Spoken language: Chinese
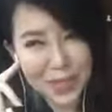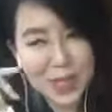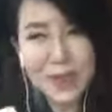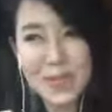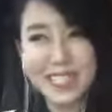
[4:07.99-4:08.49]

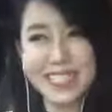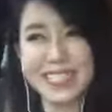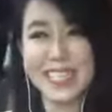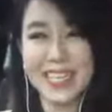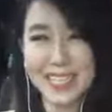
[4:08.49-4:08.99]
因为我这
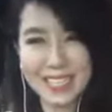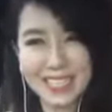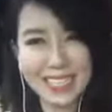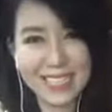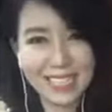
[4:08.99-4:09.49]
几天见的
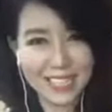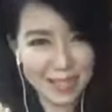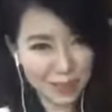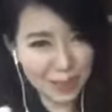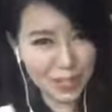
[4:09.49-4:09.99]
是
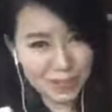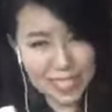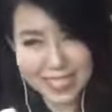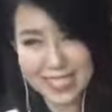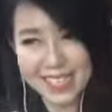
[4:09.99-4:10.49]
吉隆坡的
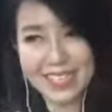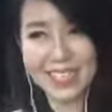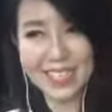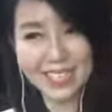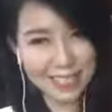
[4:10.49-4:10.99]
粉丝，
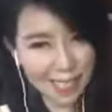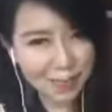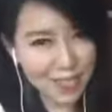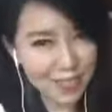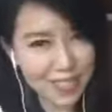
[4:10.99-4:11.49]
见了新加
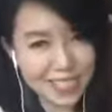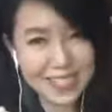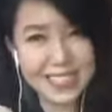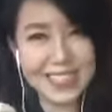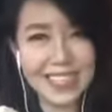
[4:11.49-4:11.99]
坡的粉
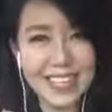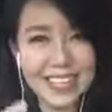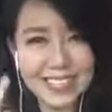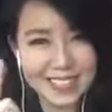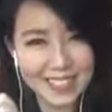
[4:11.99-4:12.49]
丝，
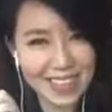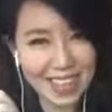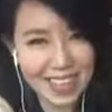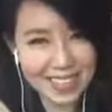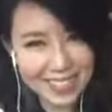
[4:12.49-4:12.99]
就
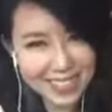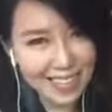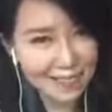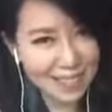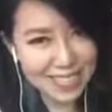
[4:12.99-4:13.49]
差新
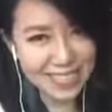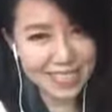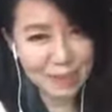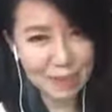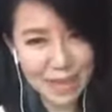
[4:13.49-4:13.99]
山的粉
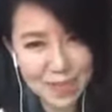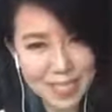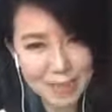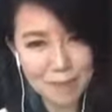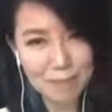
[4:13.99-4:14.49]
丝，我们还没有
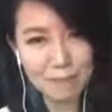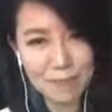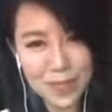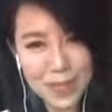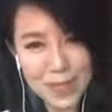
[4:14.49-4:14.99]
见面。
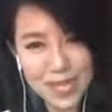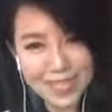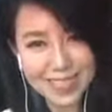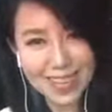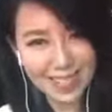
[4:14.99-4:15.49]
所以
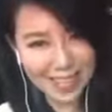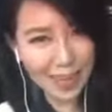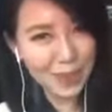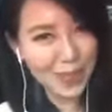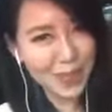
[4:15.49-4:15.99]
七月一
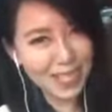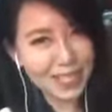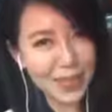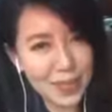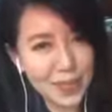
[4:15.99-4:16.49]
号会有一个
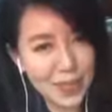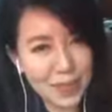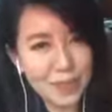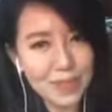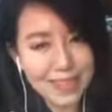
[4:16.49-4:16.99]
讲座
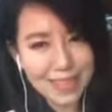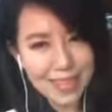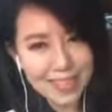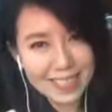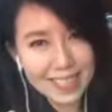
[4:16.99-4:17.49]
会，
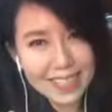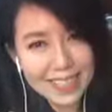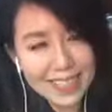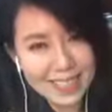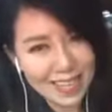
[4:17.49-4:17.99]
那这
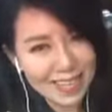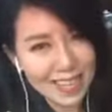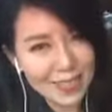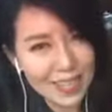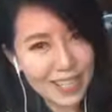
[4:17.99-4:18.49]
个七月一
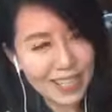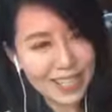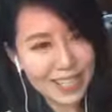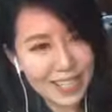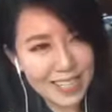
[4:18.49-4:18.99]
号的
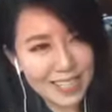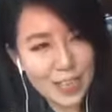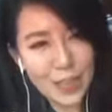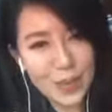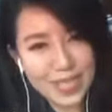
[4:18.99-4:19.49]
这个
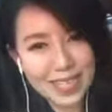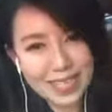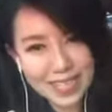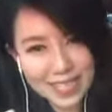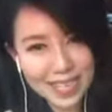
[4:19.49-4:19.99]
讲座会在
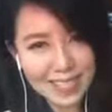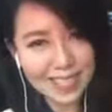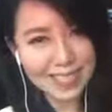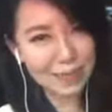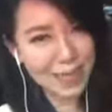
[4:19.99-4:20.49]
几点
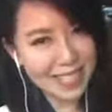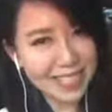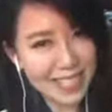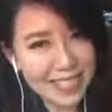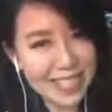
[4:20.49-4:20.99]
和什么
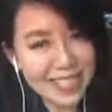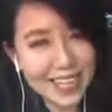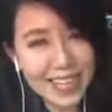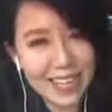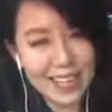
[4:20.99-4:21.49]
地点呢？
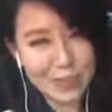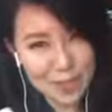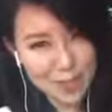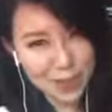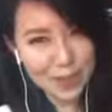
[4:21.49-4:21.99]
啊，你
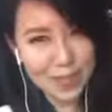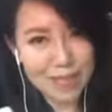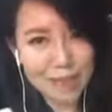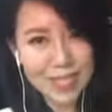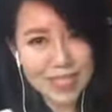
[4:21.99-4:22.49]
们留意我
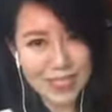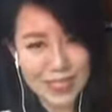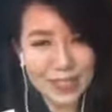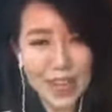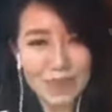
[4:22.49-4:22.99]
的面子
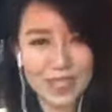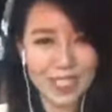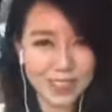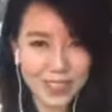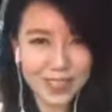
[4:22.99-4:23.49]
书哈，我
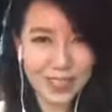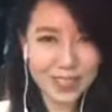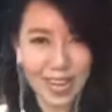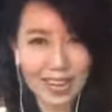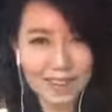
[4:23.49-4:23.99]
到时候
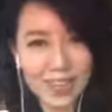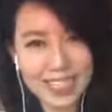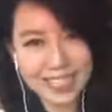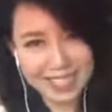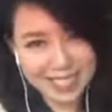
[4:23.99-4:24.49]
才
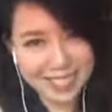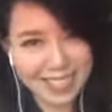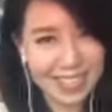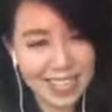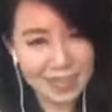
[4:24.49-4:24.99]
放进去
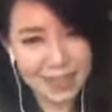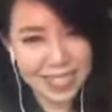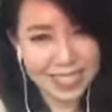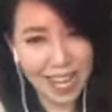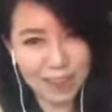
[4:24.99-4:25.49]
给你们
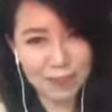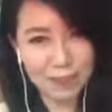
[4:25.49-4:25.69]
知道。